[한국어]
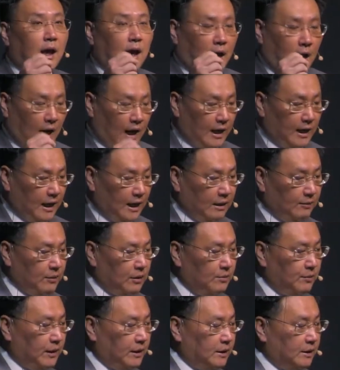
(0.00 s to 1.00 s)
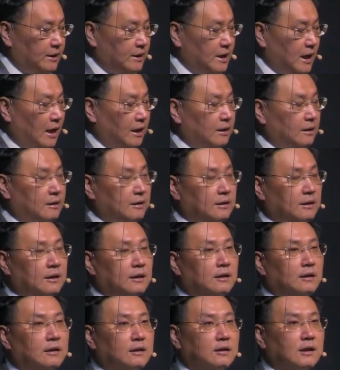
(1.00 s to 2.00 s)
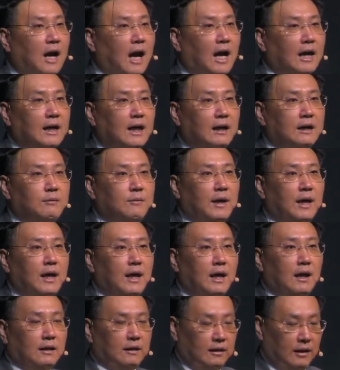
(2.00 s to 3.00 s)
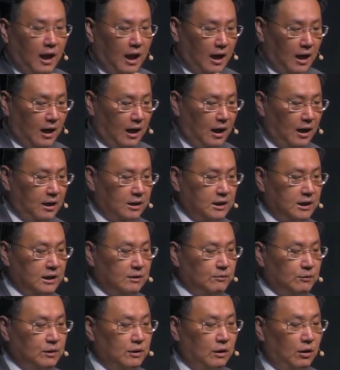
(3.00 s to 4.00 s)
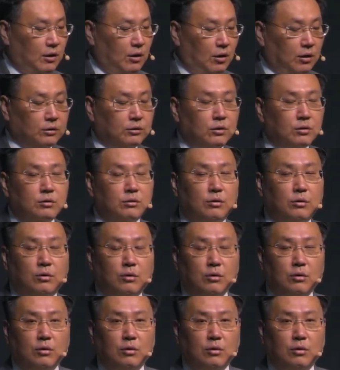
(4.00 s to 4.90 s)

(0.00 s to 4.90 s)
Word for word: 하나님을 믿는 자는 하나님의 택하심을 얻었고